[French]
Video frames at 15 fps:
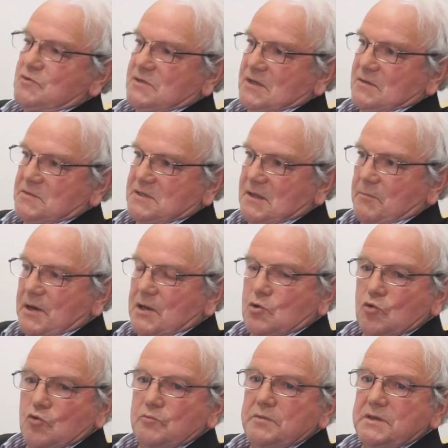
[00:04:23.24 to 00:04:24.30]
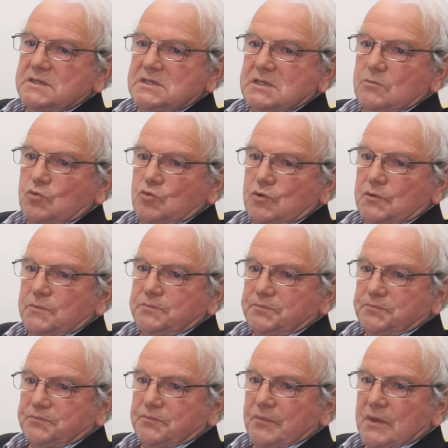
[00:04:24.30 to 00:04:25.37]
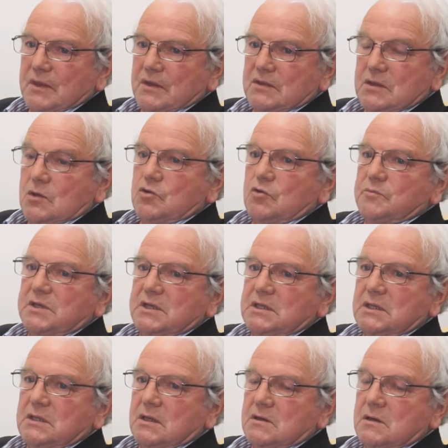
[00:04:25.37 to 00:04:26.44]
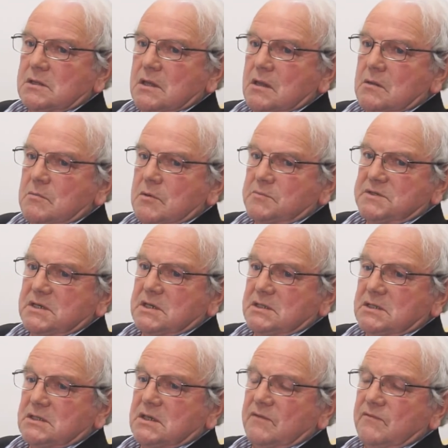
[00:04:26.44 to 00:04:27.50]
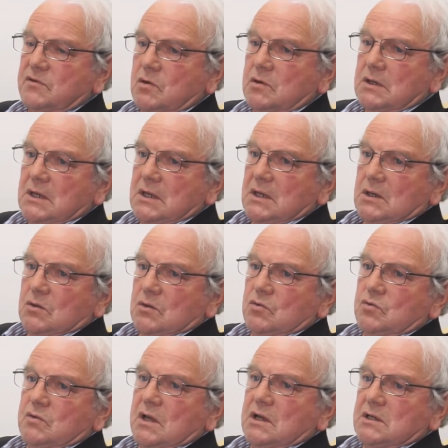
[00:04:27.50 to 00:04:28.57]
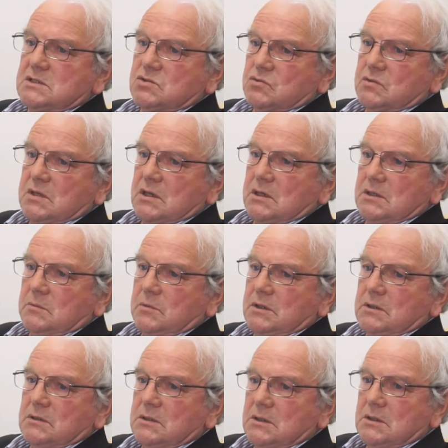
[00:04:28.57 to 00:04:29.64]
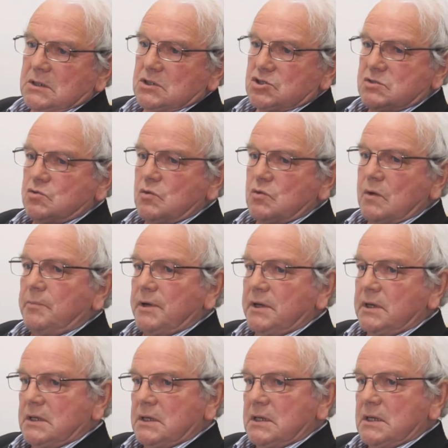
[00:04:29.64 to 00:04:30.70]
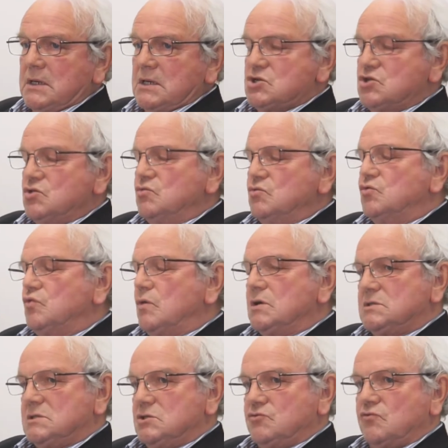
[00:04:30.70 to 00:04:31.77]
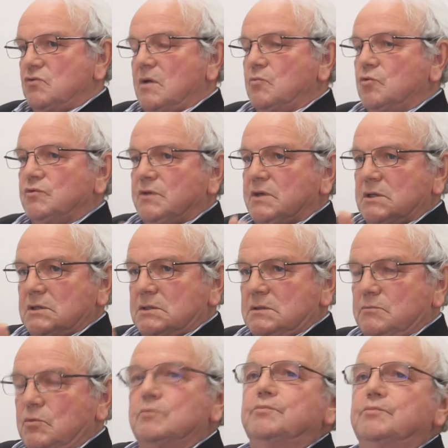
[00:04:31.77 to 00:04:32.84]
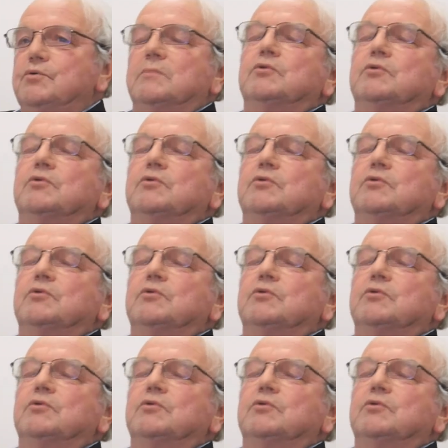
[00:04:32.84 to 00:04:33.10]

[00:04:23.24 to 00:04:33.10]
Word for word: simple. Il s'appelle Claude Bensemoun. C'est un homme qui était dans l'internement psychiatrique, qui avait eu une agression terrible. Je l'ai su après. J'ai une toile, si je vous la montrais, bon, peu